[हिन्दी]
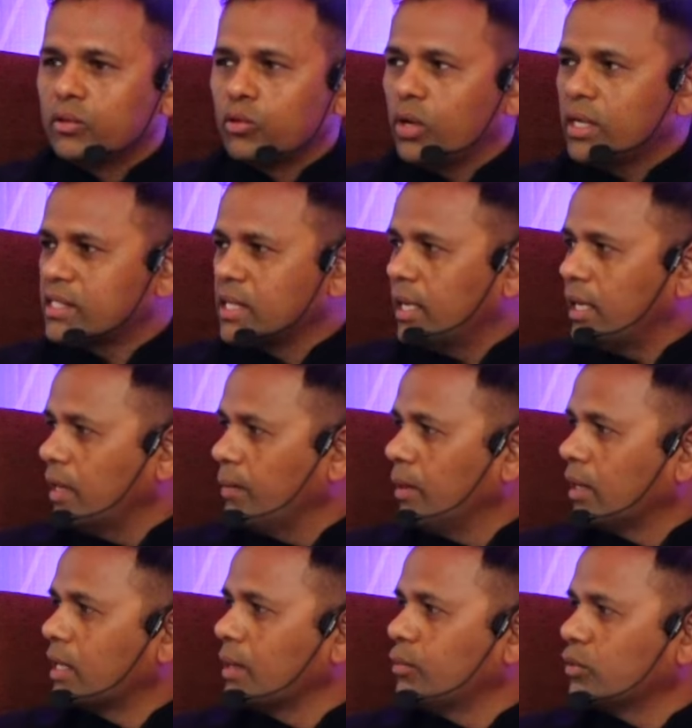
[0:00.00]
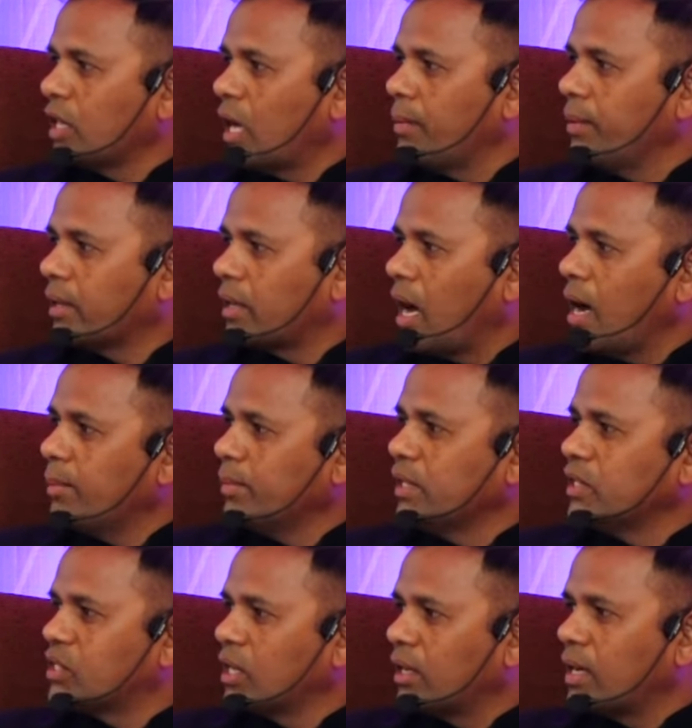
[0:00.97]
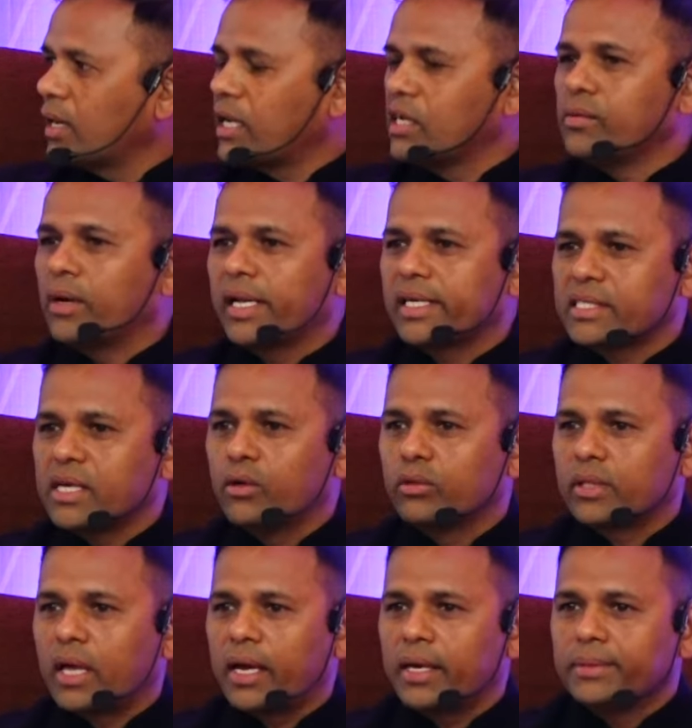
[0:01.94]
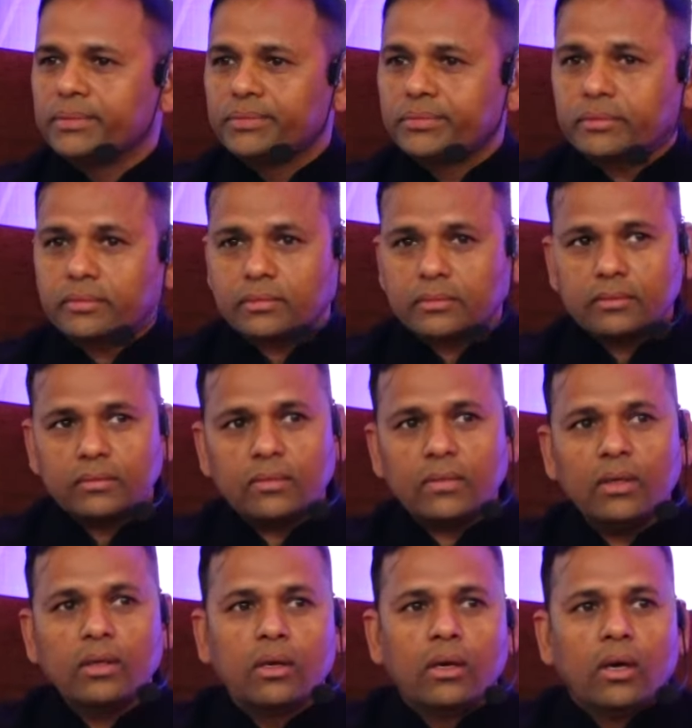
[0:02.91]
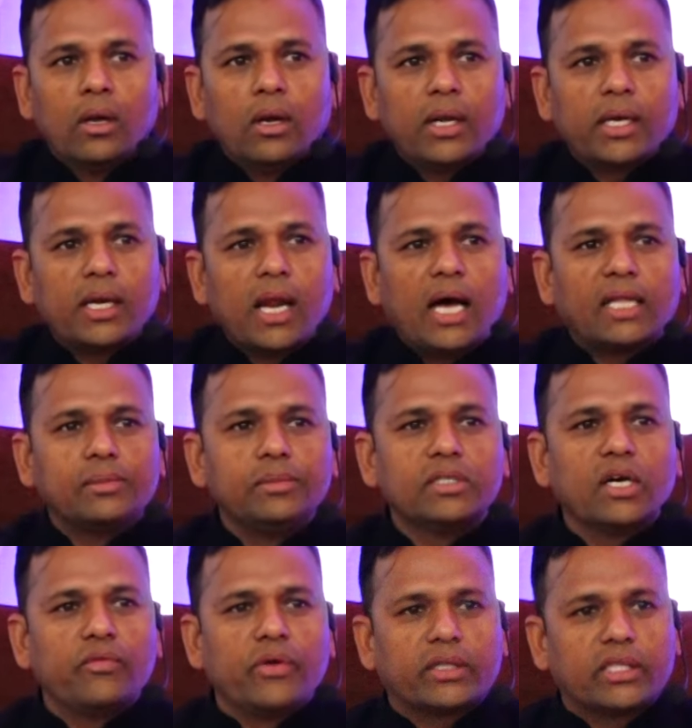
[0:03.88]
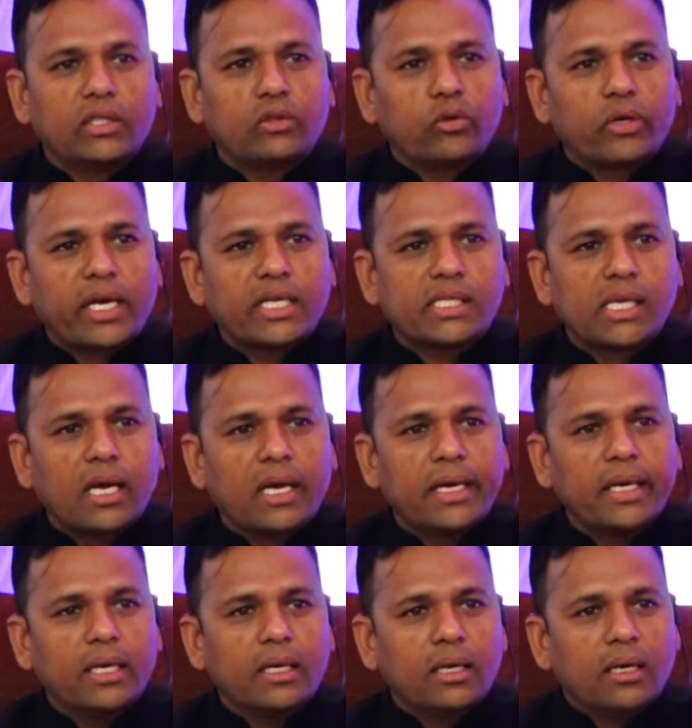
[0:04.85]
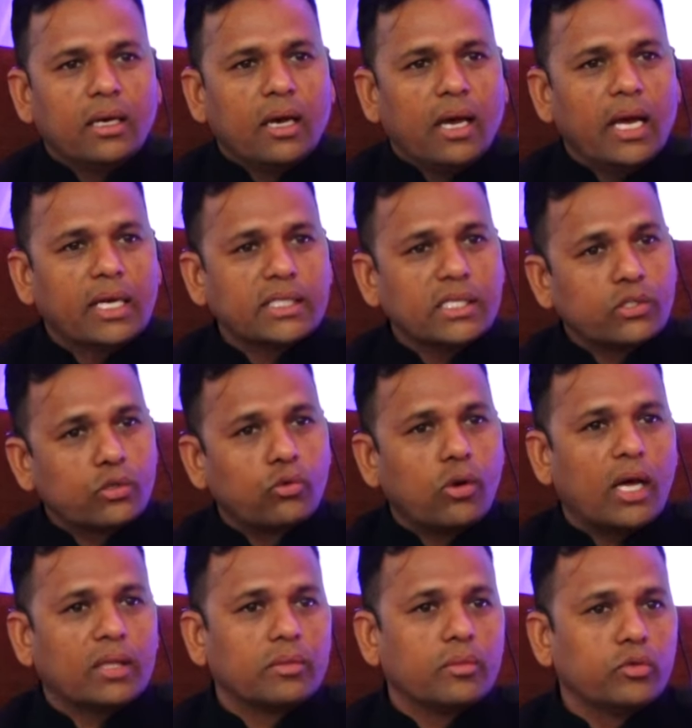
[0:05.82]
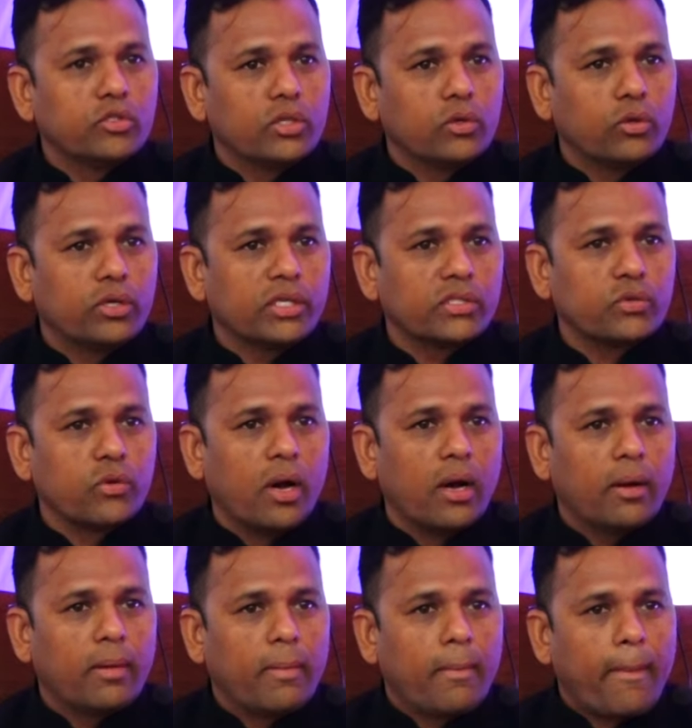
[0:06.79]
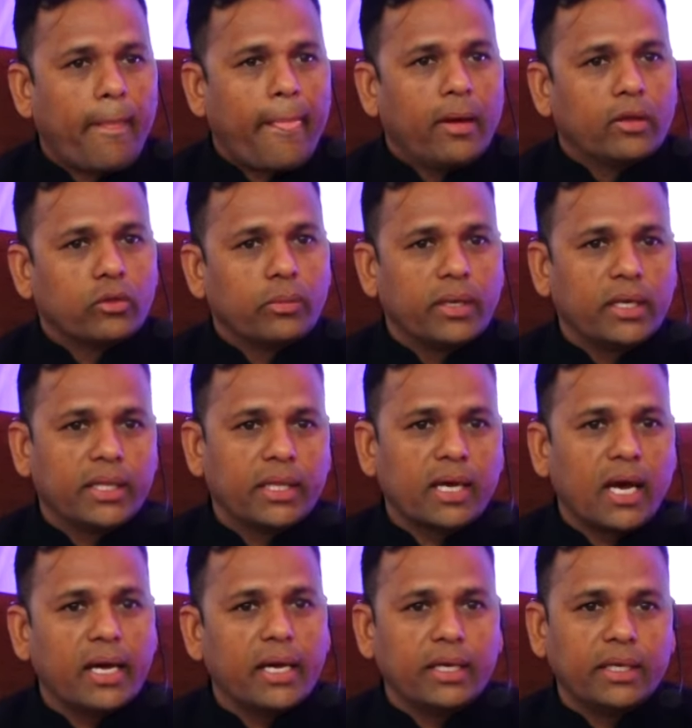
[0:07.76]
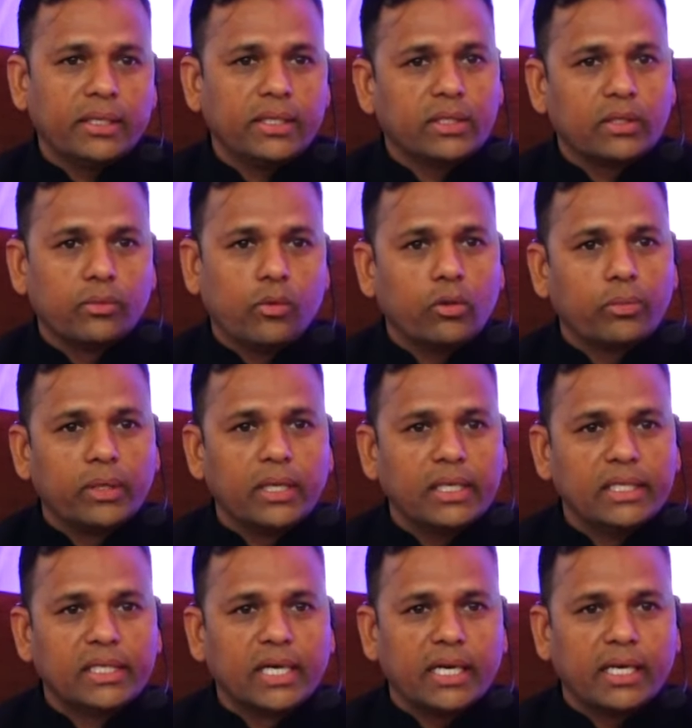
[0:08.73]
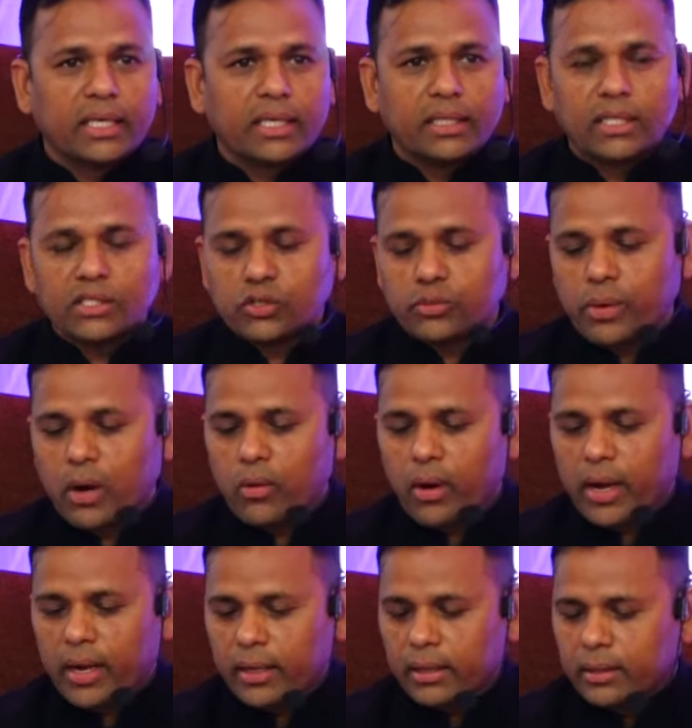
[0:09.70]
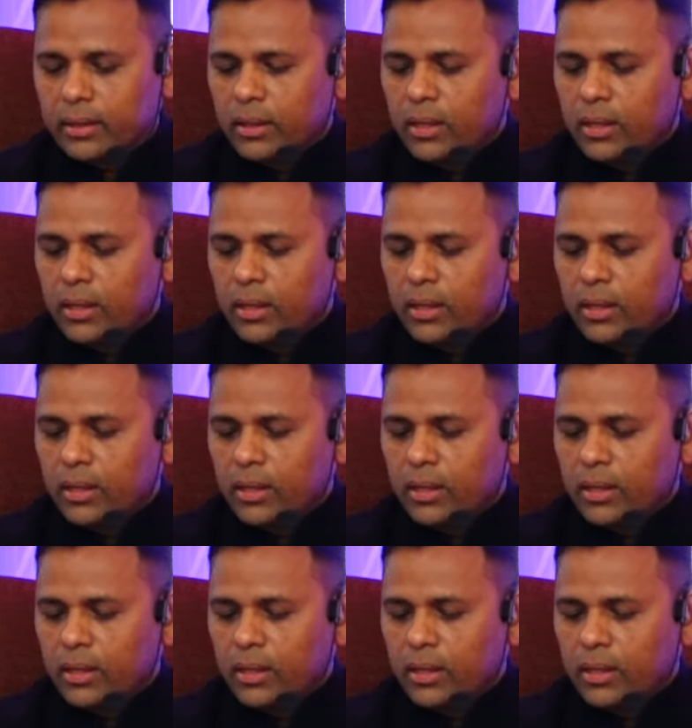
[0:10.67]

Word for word: तो ऐसे लेबल के मुताबिक काम नहीं चल रहा कई बार ऐसा होता है लेकिन आदमी का व्यक्तित्व तो कैसा है ऐसा शुरुआत में मुझे नोटिस हुआ तो मैंने देखा है ये तो बहुत बड़े लीडर है इनके अंदर छुपा हुआ है